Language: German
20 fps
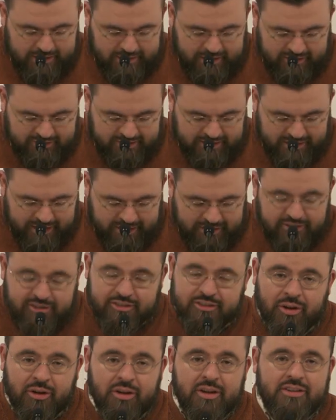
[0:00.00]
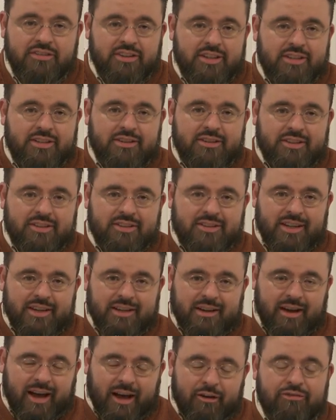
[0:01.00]
dass sie ganz neu sich, sich der
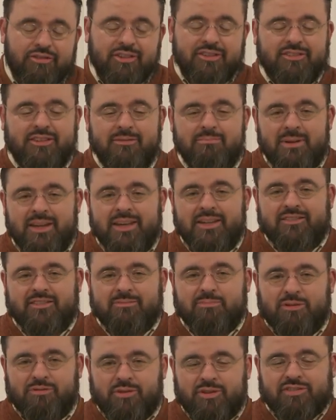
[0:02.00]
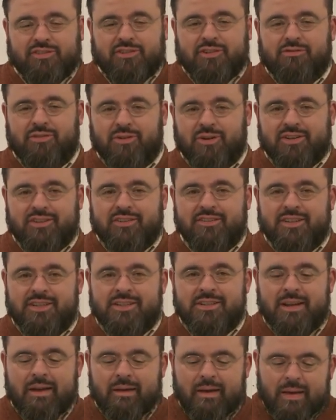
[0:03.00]
Kraft des Gebets bewusst geworden
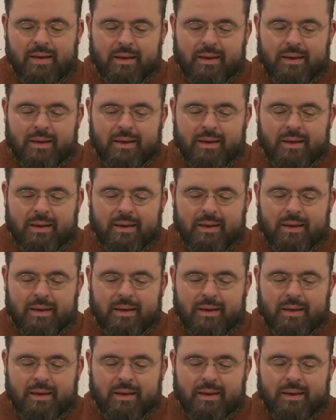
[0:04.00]
sind.